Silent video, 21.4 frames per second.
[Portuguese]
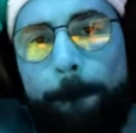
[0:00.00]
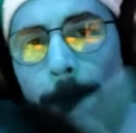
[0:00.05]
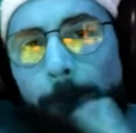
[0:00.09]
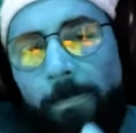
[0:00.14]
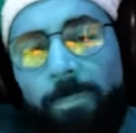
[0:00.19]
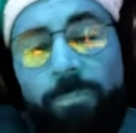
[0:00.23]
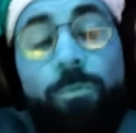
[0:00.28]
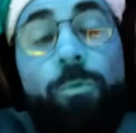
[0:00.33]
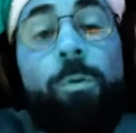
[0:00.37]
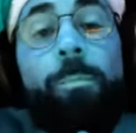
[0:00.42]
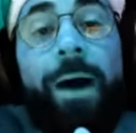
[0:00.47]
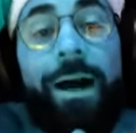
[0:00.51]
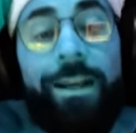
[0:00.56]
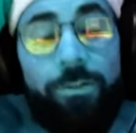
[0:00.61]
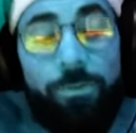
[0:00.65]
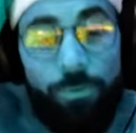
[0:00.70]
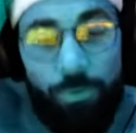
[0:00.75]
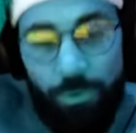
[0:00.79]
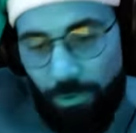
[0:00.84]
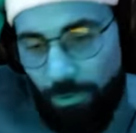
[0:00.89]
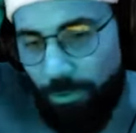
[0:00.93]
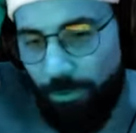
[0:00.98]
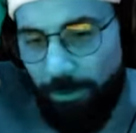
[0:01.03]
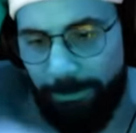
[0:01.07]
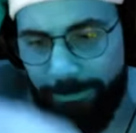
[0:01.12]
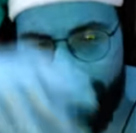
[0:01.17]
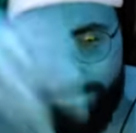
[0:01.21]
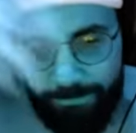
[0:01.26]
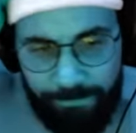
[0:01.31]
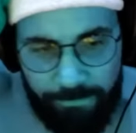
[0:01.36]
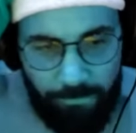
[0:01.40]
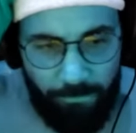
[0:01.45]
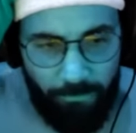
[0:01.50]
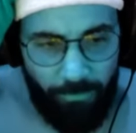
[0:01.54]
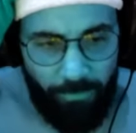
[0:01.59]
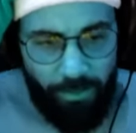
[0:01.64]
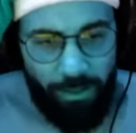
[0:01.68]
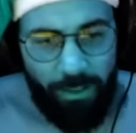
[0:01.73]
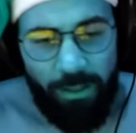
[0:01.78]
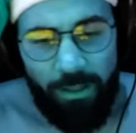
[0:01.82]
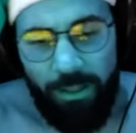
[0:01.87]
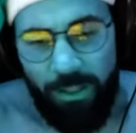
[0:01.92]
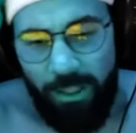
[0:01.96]
tomaço no cu.
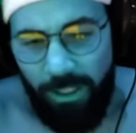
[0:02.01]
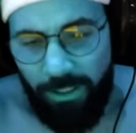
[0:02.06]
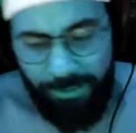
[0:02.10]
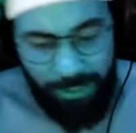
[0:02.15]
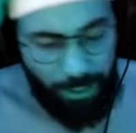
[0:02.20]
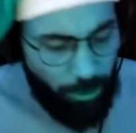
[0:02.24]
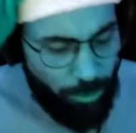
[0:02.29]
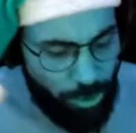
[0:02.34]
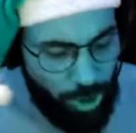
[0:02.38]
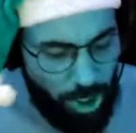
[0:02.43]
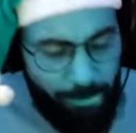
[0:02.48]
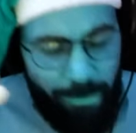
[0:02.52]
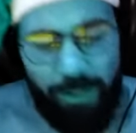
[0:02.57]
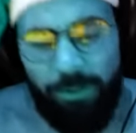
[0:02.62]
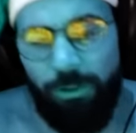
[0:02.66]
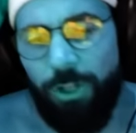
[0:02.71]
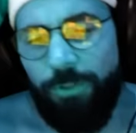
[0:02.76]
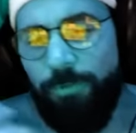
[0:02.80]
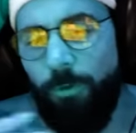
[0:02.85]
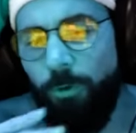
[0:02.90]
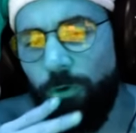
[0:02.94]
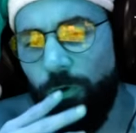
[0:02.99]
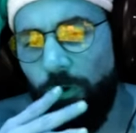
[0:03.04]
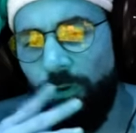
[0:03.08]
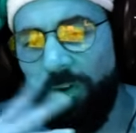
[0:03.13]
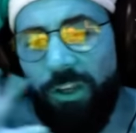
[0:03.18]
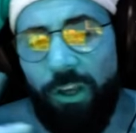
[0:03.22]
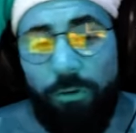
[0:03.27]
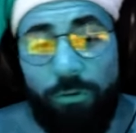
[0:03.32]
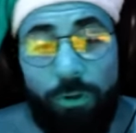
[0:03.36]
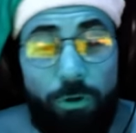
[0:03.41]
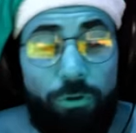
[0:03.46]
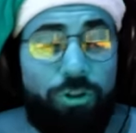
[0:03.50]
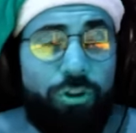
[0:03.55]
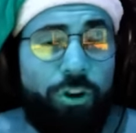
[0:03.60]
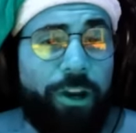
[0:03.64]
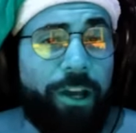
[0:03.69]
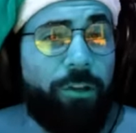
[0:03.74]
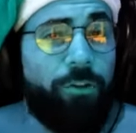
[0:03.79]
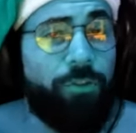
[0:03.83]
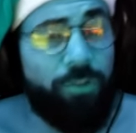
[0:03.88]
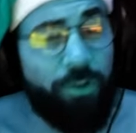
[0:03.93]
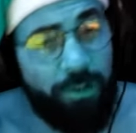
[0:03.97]
Dogma 2 foi um jogo que eu não joguei
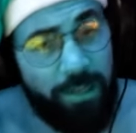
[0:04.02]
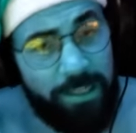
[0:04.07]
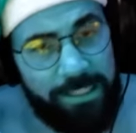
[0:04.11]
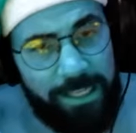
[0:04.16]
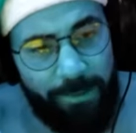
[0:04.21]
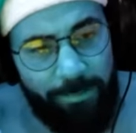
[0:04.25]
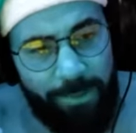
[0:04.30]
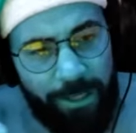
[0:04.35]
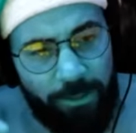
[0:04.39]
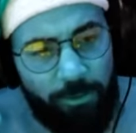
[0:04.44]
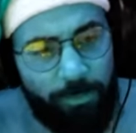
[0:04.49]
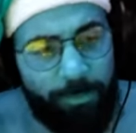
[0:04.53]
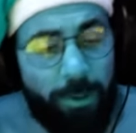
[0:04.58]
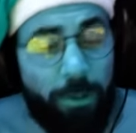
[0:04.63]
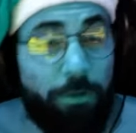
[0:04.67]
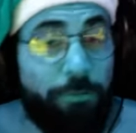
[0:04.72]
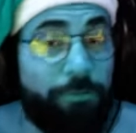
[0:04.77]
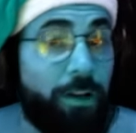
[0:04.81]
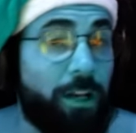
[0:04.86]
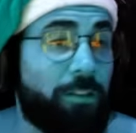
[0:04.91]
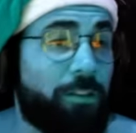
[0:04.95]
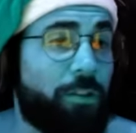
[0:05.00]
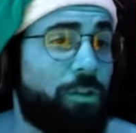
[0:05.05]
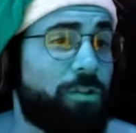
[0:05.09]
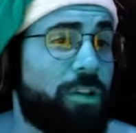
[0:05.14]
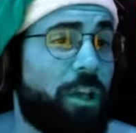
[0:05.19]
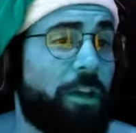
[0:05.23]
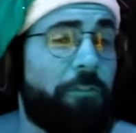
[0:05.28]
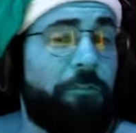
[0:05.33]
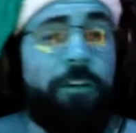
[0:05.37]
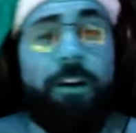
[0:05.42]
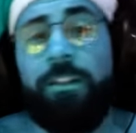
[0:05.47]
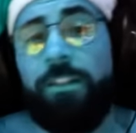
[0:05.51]
no seu lançamento pelo fato de eu ser fã de